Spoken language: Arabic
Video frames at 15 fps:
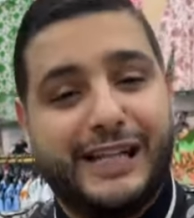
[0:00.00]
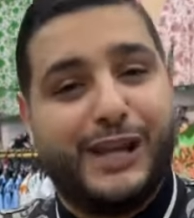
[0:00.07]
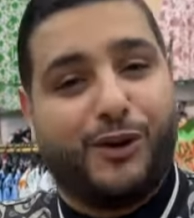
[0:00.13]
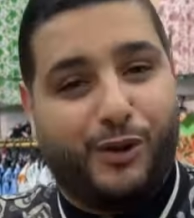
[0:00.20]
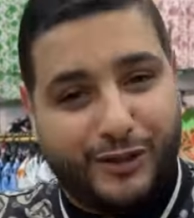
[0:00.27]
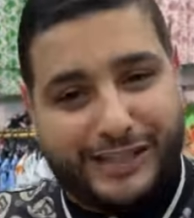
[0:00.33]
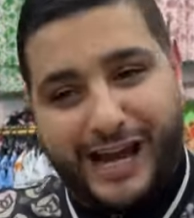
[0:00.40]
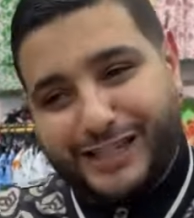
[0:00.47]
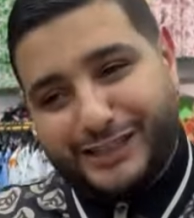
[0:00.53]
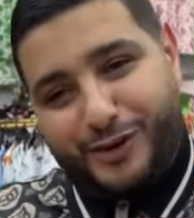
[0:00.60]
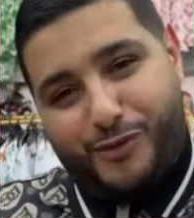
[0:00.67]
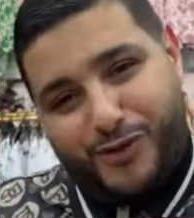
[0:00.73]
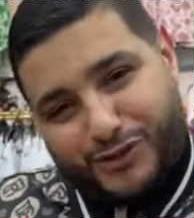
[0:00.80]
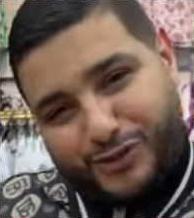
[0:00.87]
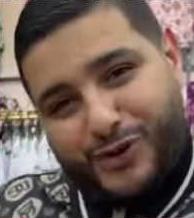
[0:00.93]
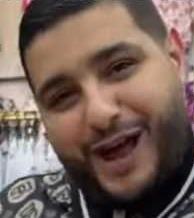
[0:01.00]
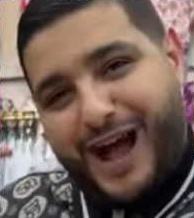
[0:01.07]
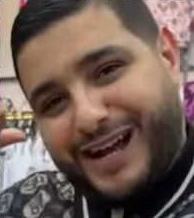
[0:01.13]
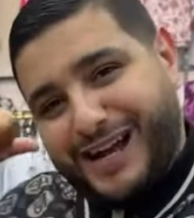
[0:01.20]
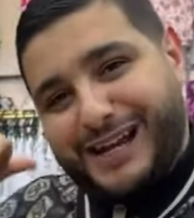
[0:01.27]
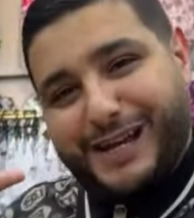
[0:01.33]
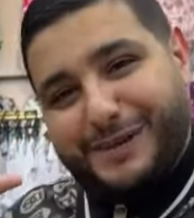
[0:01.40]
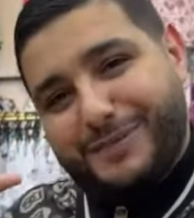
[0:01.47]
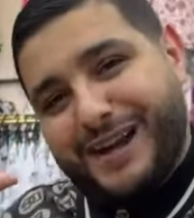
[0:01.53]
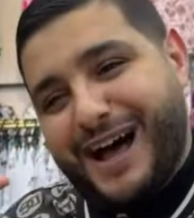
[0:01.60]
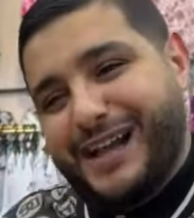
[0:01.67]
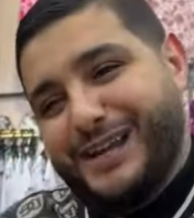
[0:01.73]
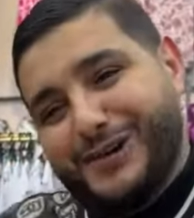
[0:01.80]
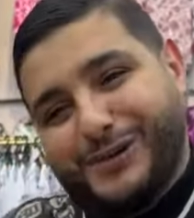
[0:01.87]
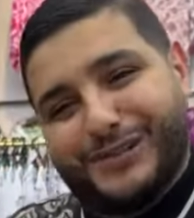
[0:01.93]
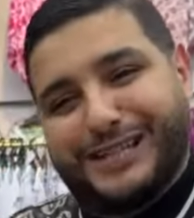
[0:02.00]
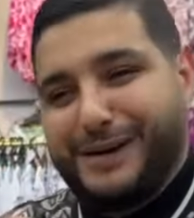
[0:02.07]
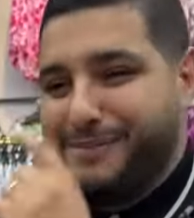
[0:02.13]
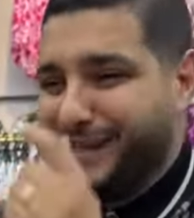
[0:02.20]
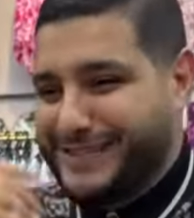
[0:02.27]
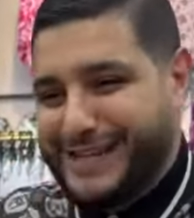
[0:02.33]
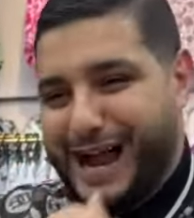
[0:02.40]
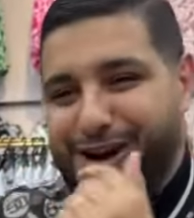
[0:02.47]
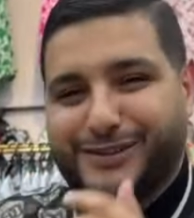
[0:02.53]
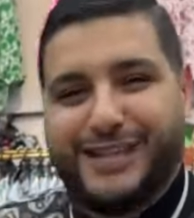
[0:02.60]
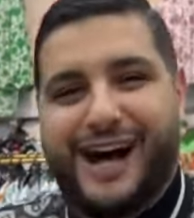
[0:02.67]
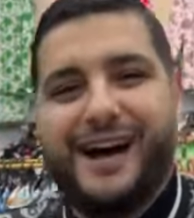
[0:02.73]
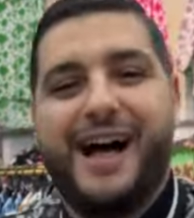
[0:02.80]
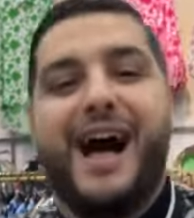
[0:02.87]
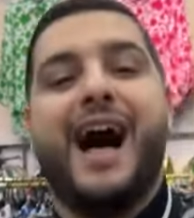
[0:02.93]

اللي قلتها دروك شويه هكا اللي قبلها اللي قلتها مانيش نعاودها